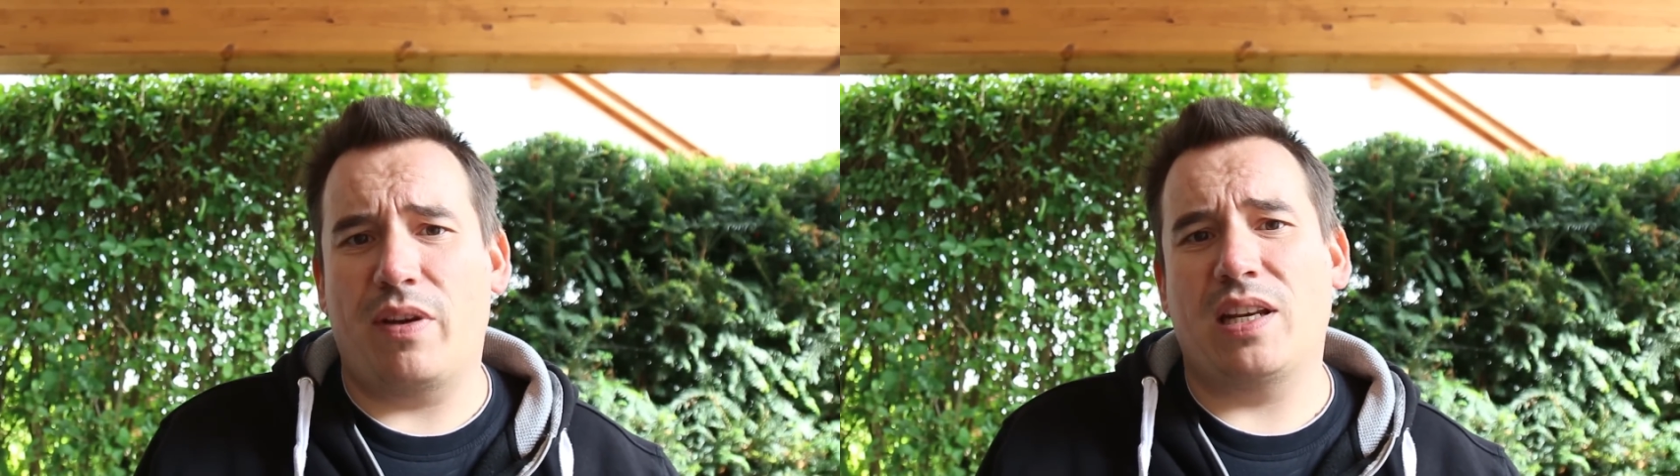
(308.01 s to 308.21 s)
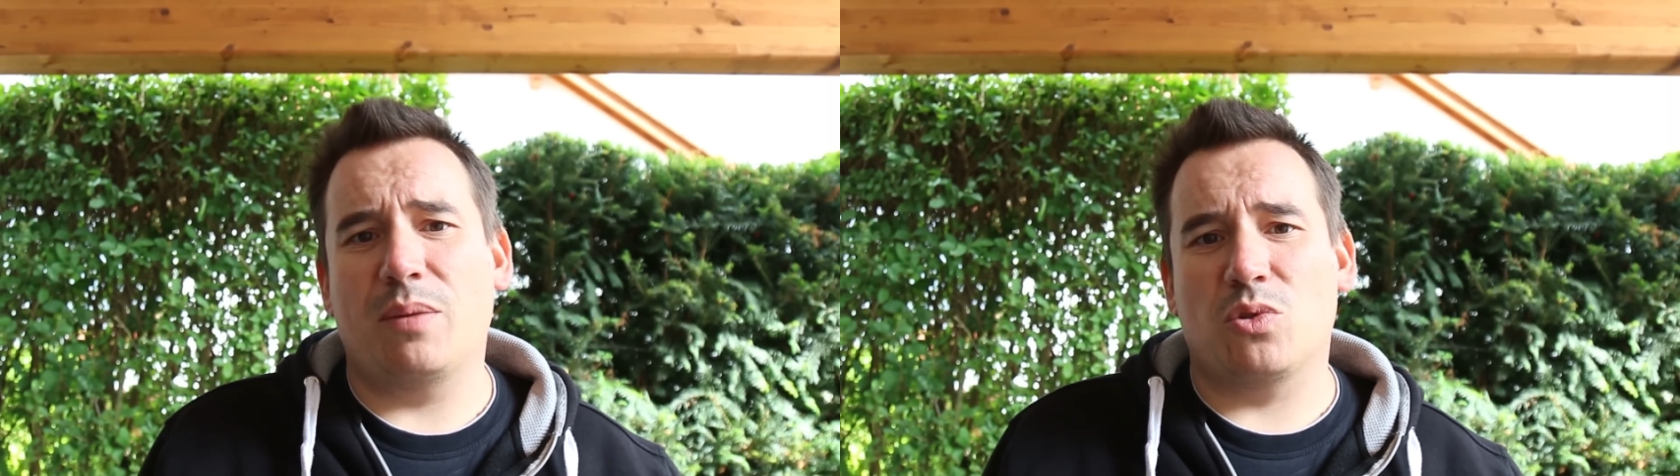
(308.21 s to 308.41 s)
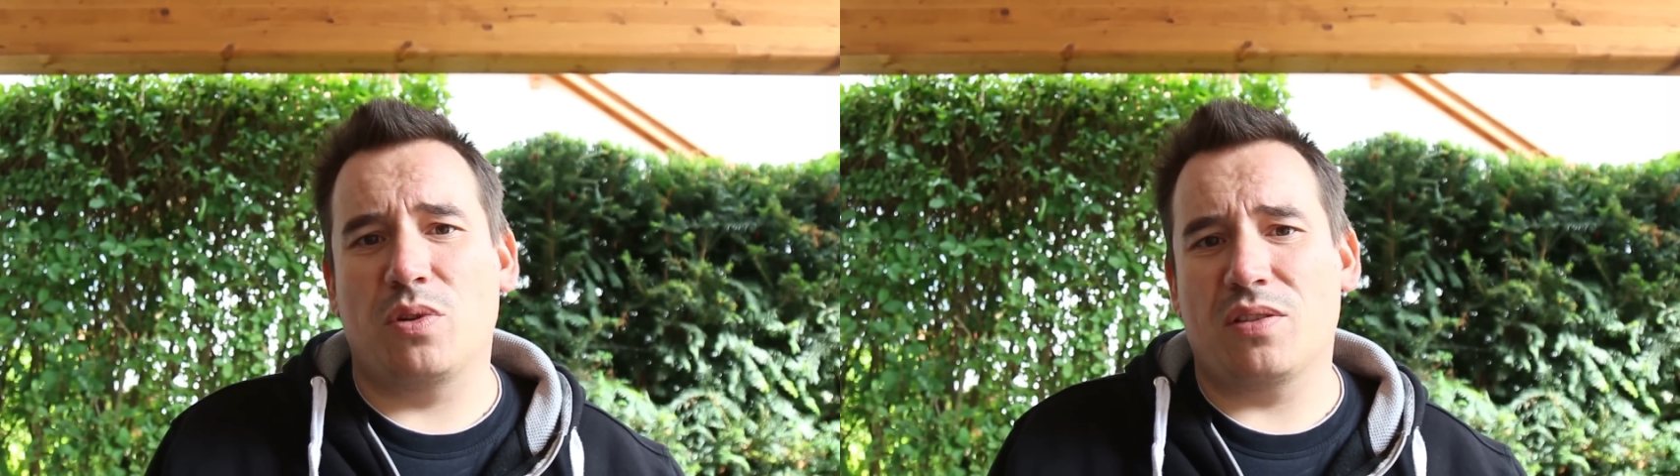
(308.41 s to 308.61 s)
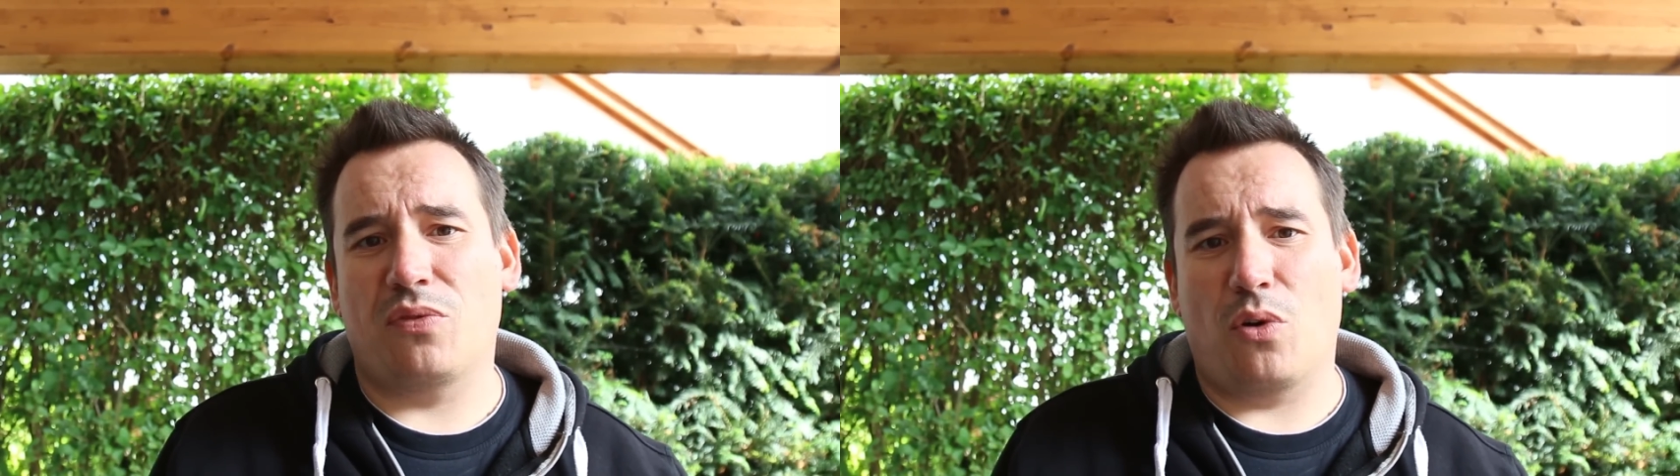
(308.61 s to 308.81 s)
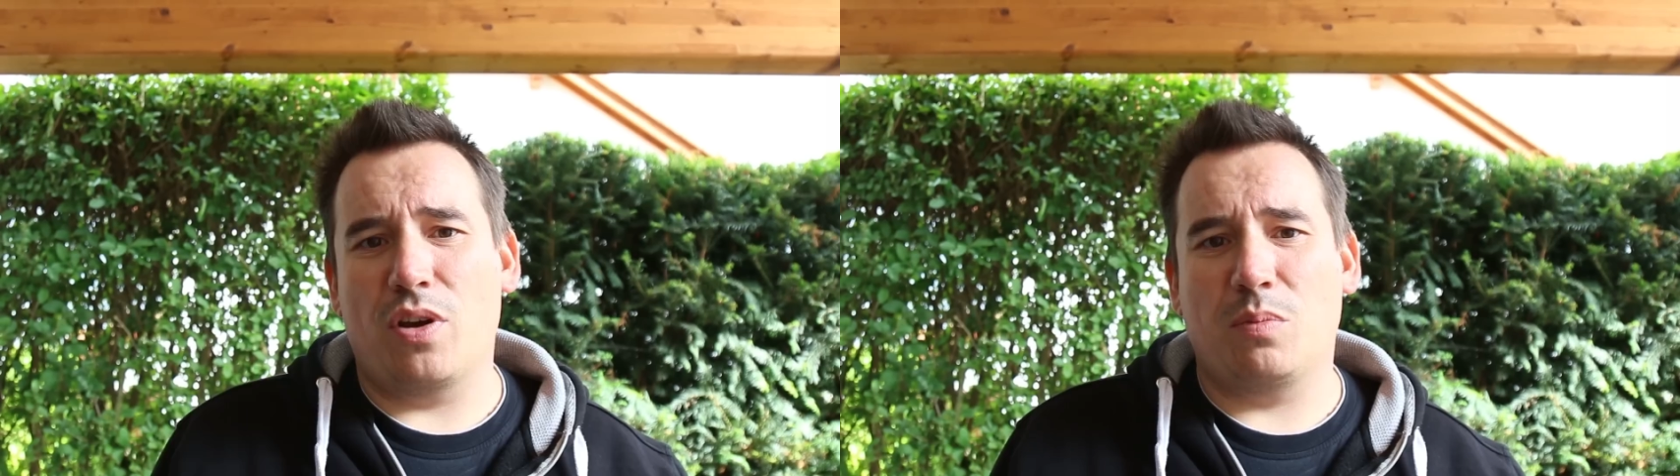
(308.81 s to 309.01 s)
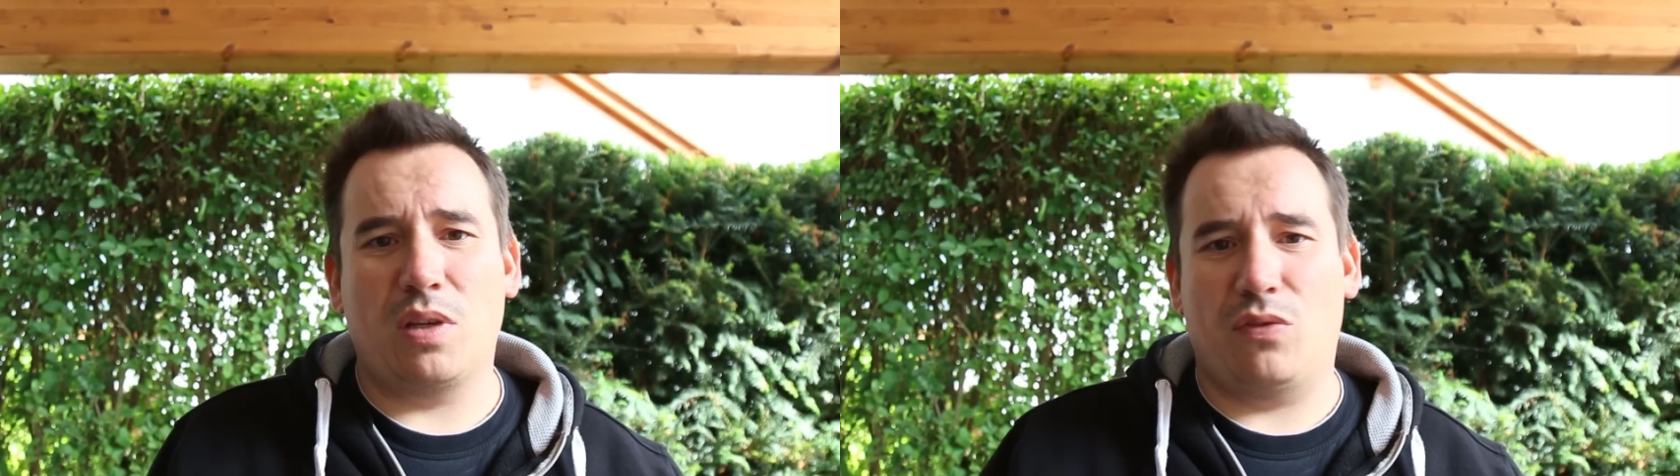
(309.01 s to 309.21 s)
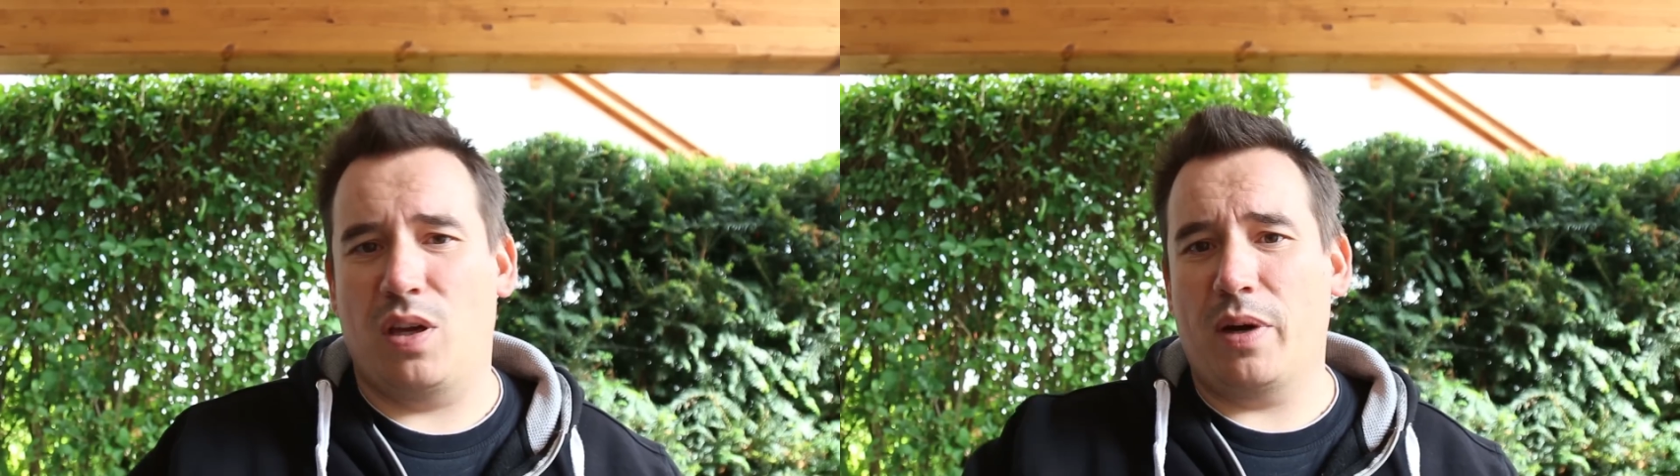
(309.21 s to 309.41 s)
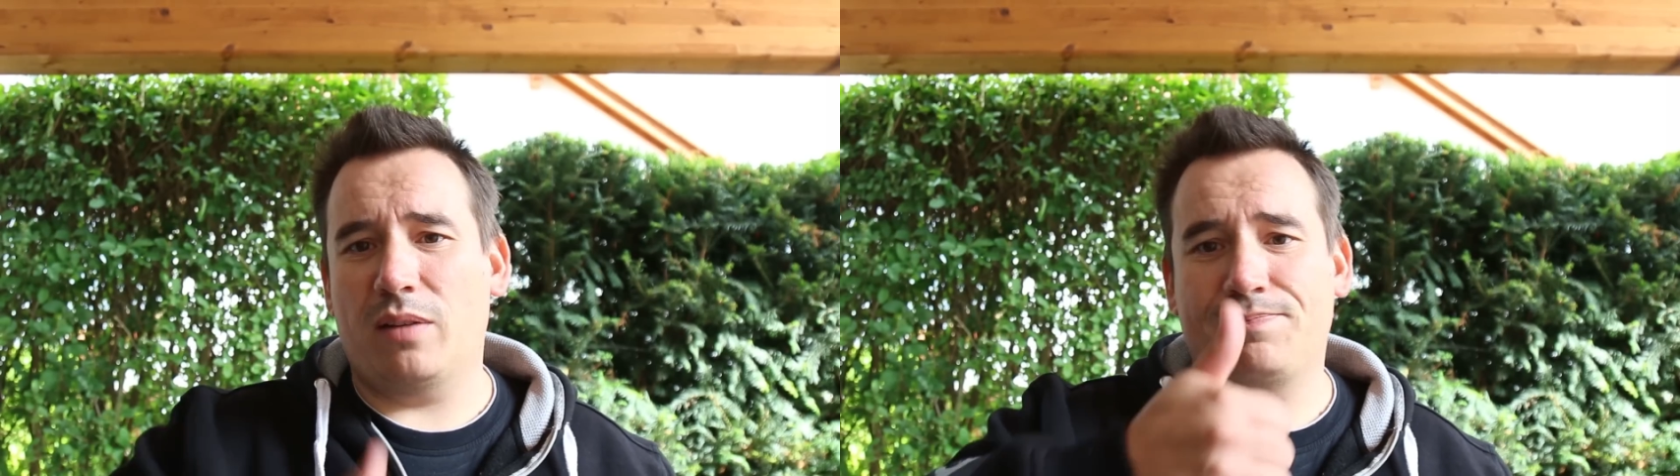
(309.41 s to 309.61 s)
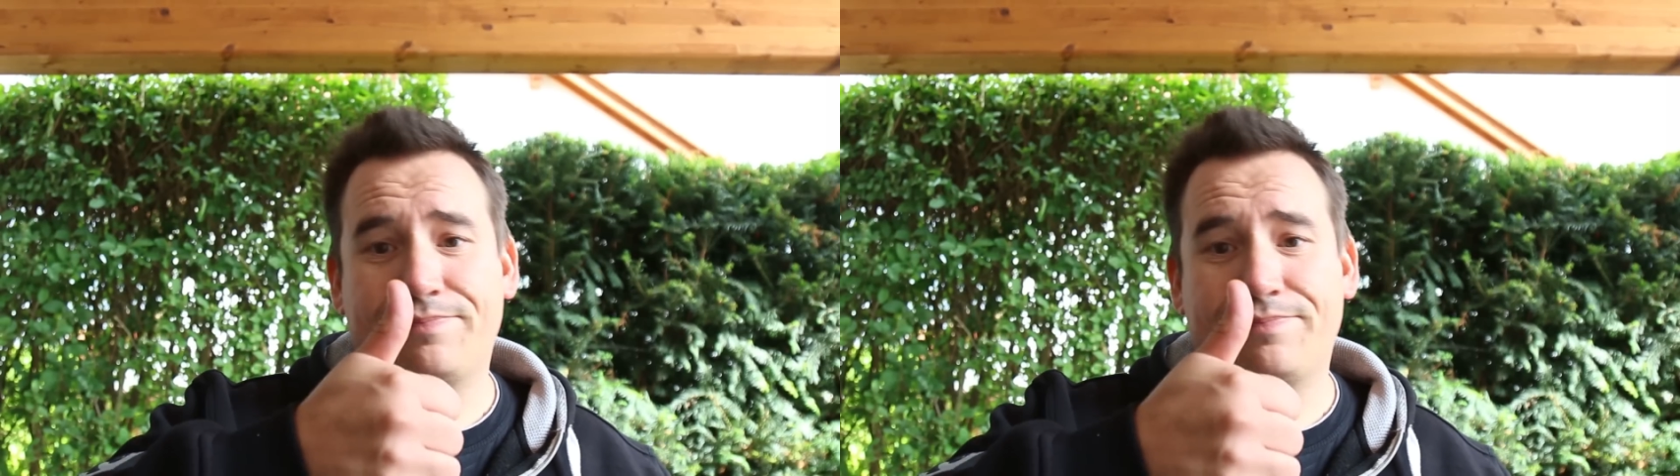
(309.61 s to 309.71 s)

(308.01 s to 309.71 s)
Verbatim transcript: Wenn dem so ist, freue ich mich wie immer